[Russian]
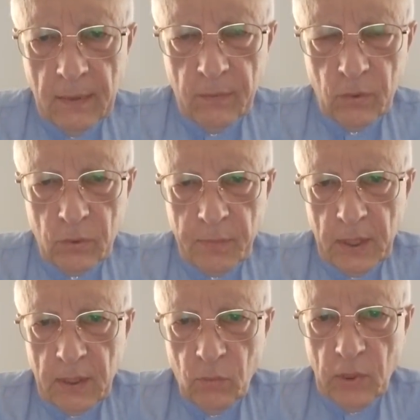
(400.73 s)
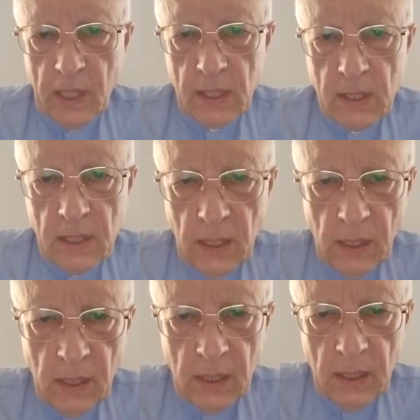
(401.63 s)
Вот. Поэтому для
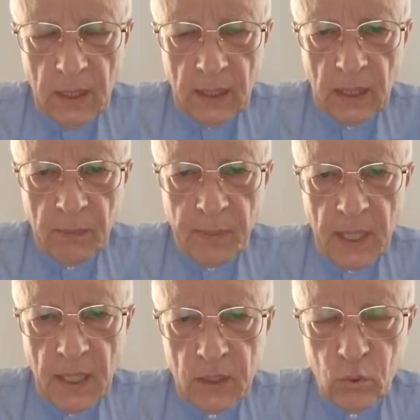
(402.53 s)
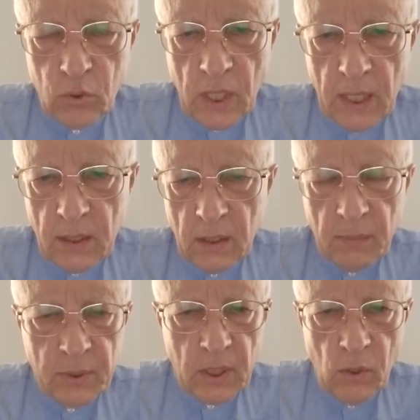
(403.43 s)
России этот проект утратил
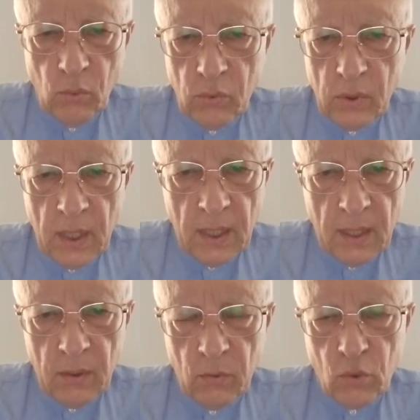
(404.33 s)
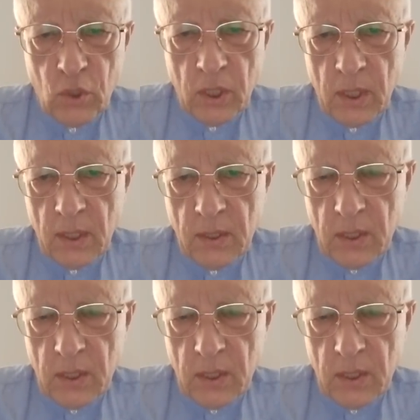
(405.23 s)
абсолютное уже